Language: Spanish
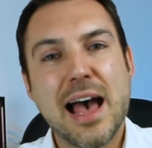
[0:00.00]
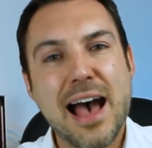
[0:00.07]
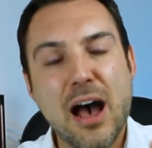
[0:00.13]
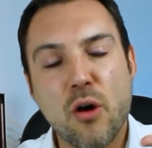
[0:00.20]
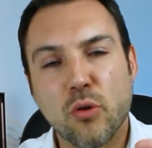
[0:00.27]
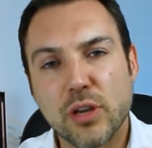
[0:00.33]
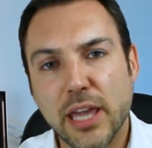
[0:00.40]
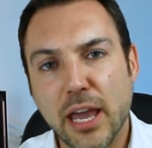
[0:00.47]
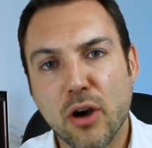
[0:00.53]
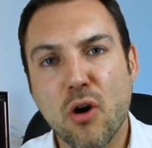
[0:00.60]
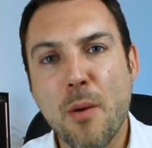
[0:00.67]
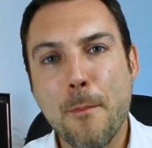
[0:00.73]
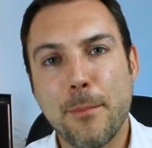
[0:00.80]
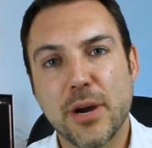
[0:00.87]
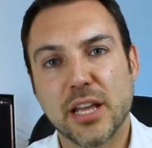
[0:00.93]
aunque
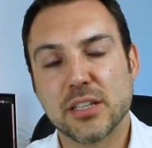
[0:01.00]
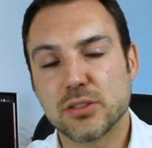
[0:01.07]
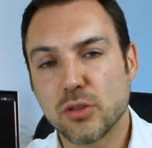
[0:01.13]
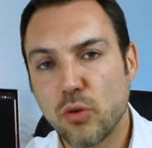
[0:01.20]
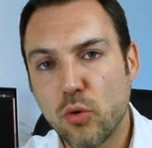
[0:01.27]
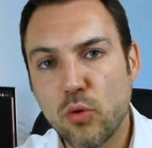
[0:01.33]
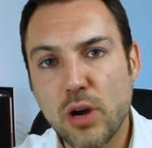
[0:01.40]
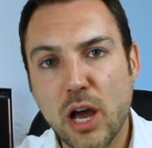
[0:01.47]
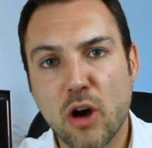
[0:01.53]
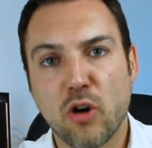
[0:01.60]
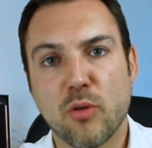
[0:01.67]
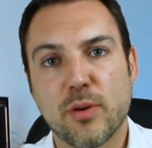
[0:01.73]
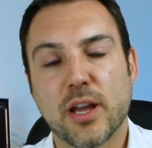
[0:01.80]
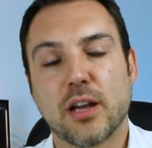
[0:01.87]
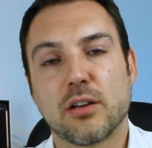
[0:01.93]
compres una
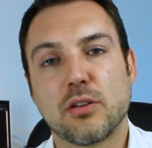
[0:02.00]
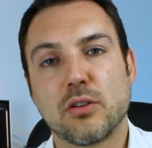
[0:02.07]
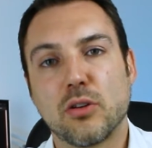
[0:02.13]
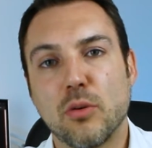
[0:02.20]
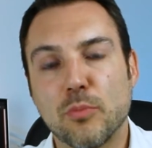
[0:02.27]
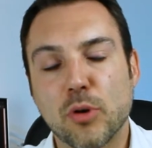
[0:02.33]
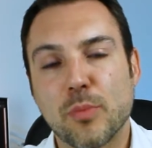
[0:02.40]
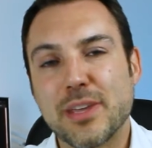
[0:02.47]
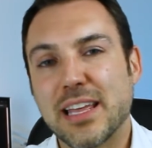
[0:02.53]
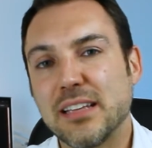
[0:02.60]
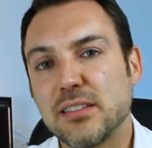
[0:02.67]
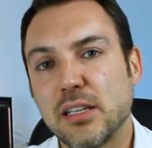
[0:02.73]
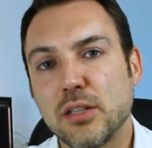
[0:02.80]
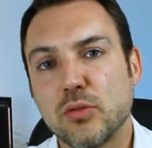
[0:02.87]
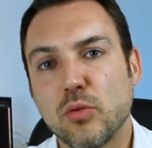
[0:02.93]
obra con propiedad
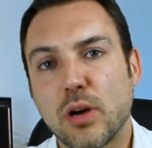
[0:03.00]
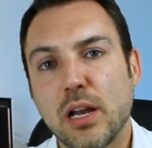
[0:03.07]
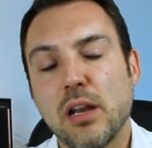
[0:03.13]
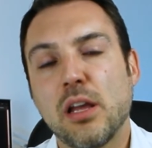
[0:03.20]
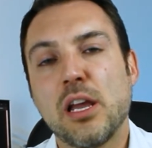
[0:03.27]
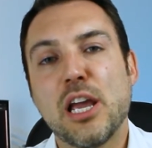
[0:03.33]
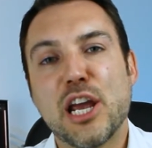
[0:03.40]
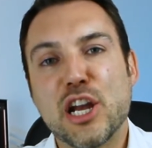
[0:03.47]
intelectual,